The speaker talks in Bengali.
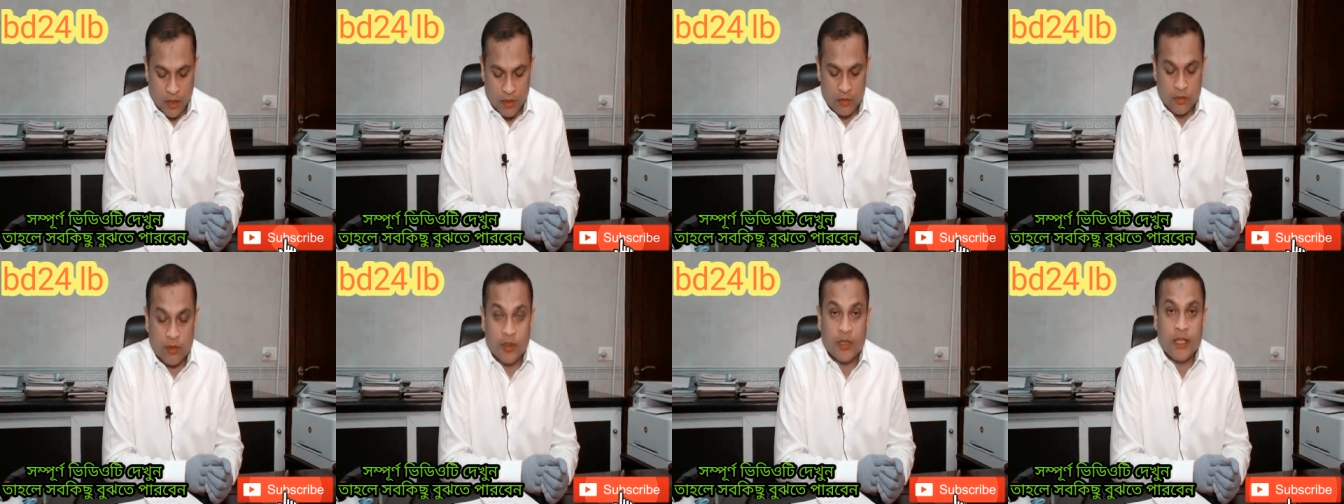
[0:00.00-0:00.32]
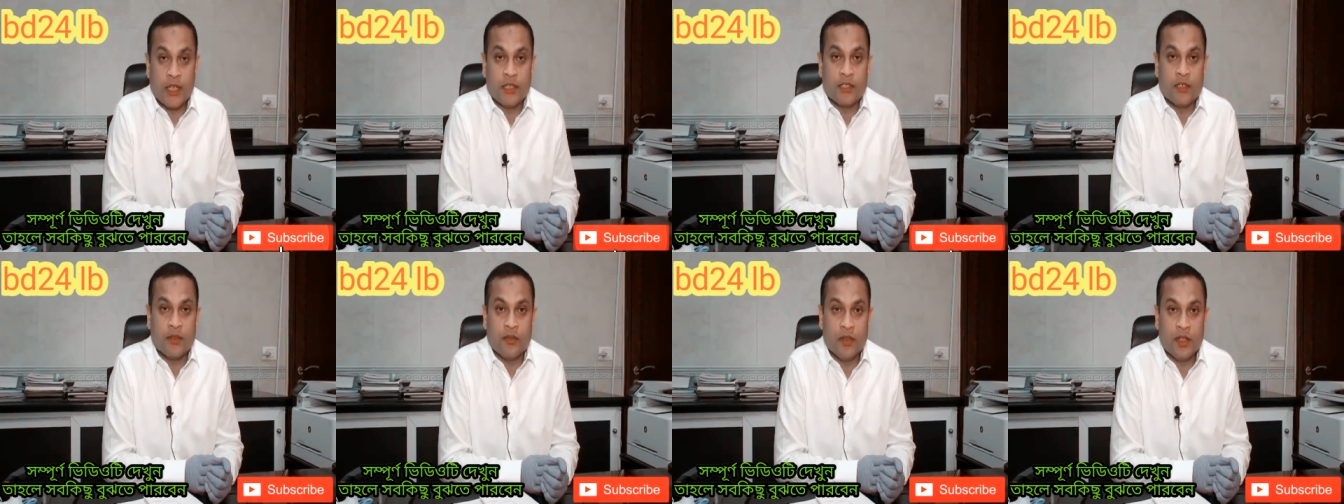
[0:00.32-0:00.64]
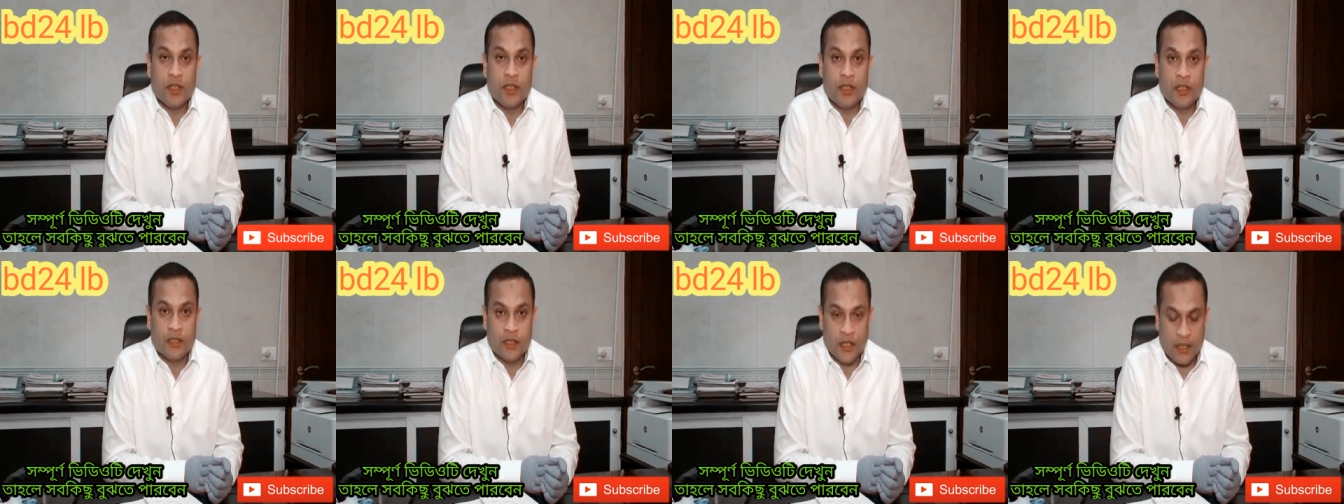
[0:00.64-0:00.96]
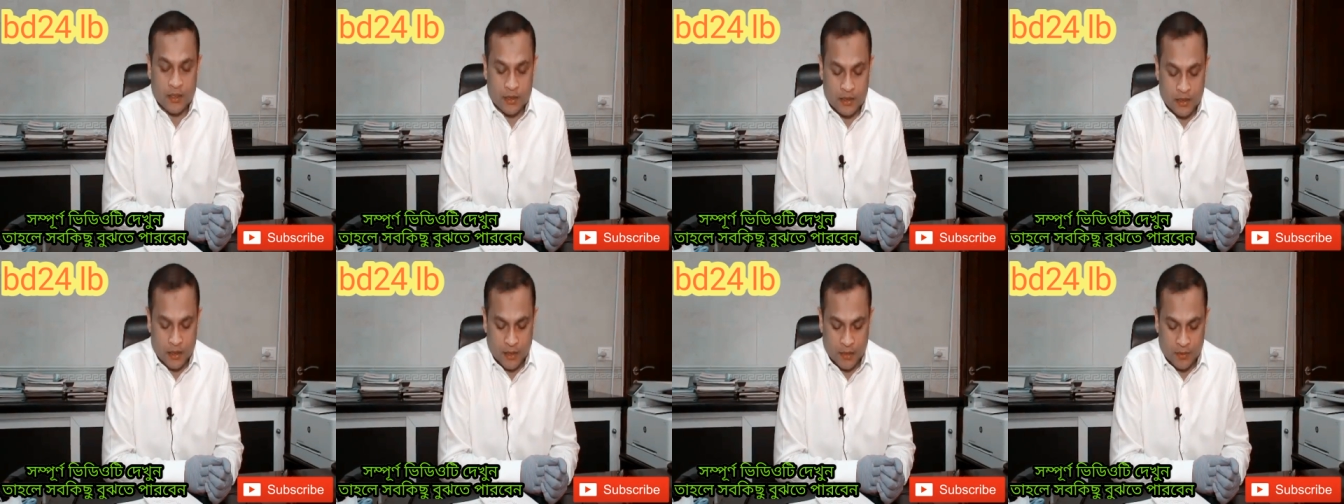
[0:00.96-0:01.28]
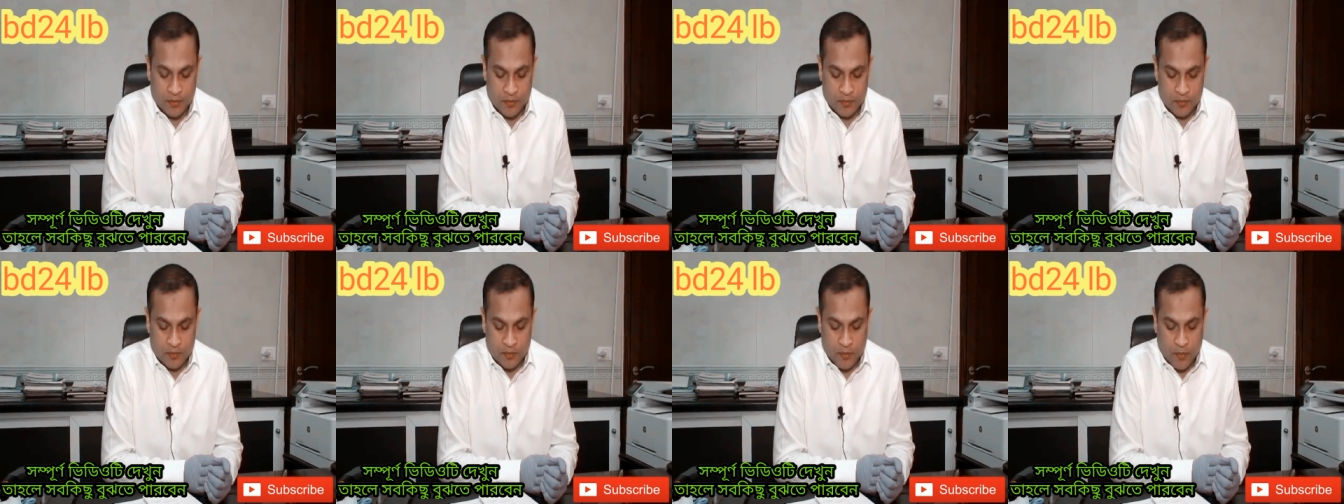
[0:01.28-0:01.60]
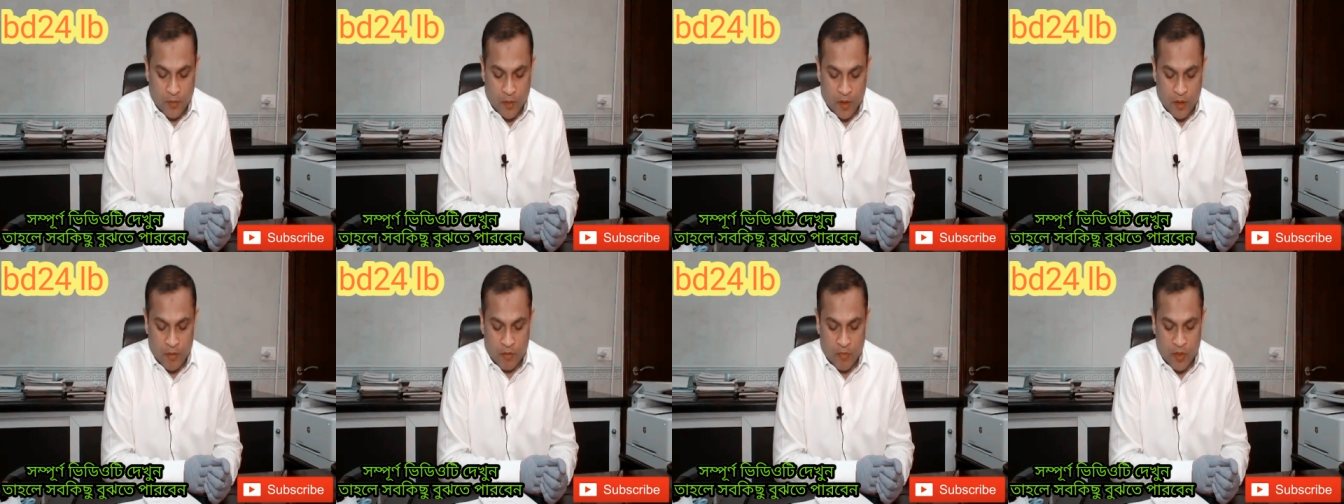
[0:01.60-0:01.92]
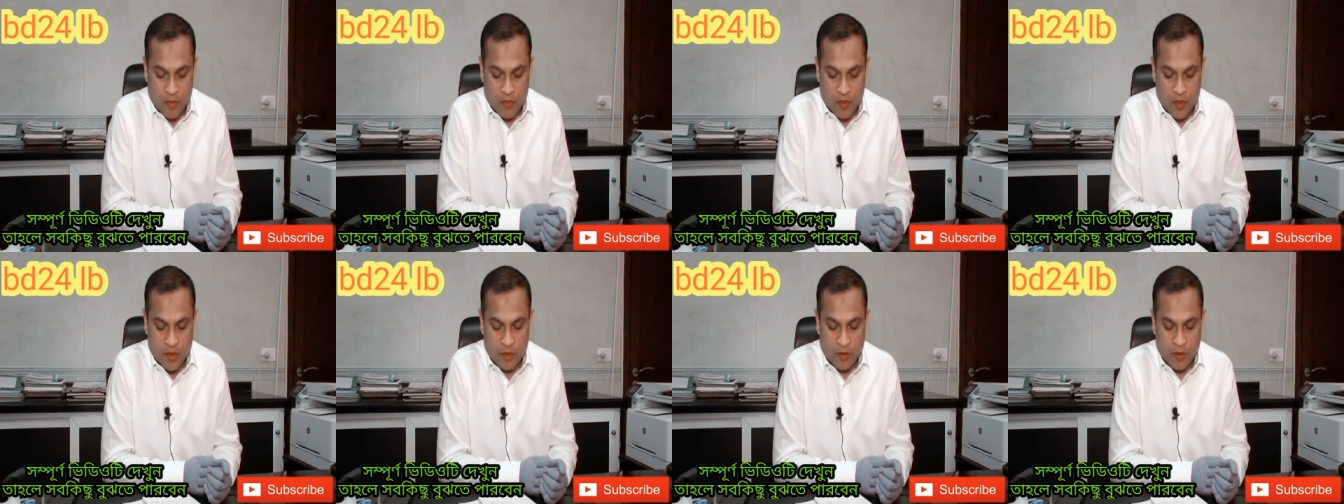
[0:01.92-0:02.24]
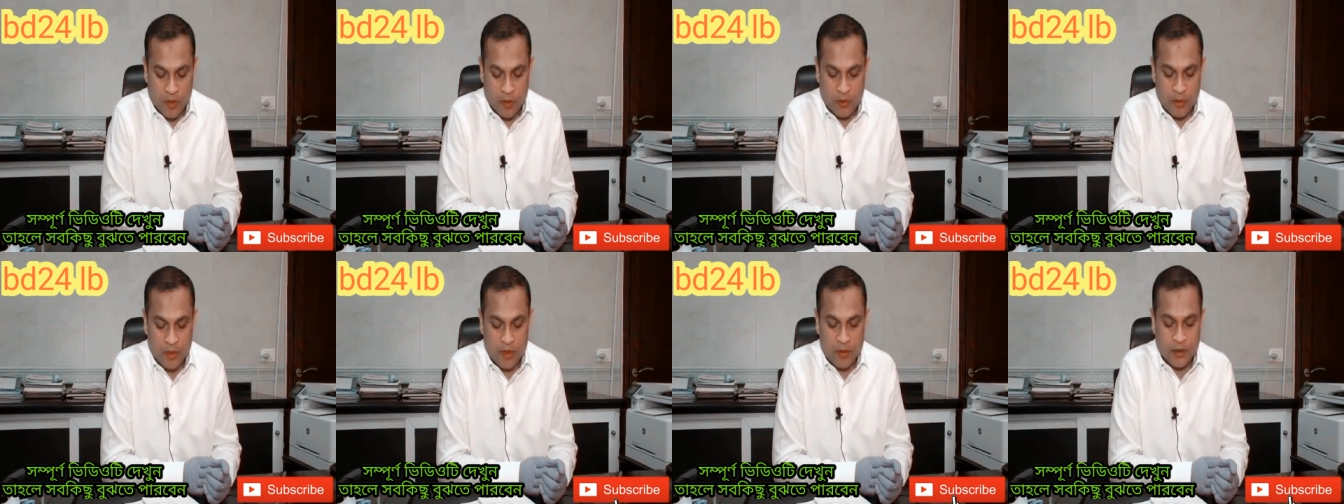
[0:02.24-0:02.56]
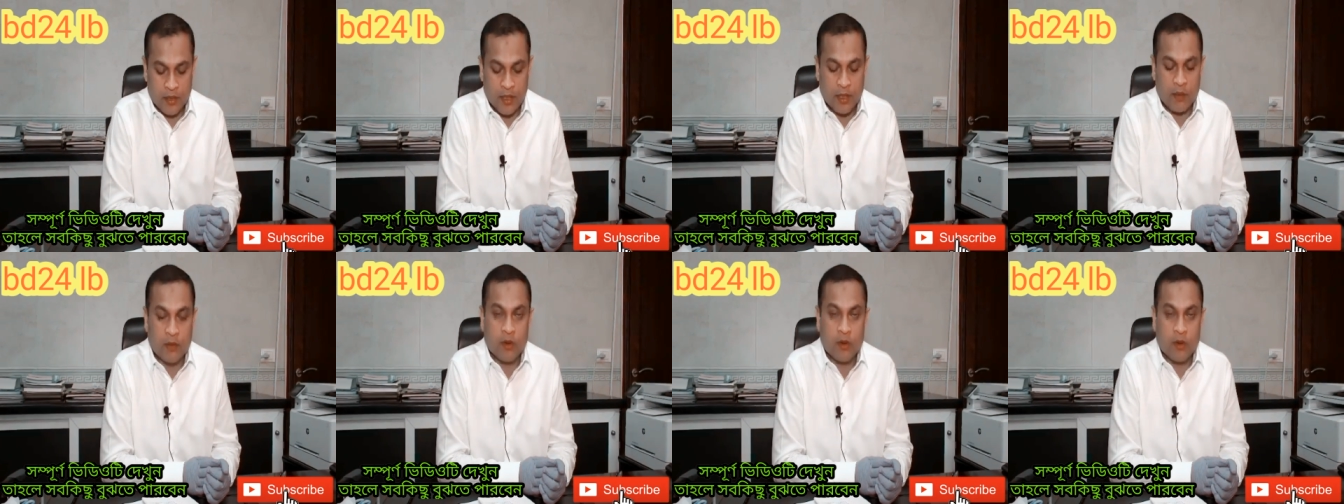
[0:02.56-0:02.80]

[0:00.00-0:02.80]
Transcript: আসলে দেশে ফিরতে চাচ্ছেন বিভিন্নভাবে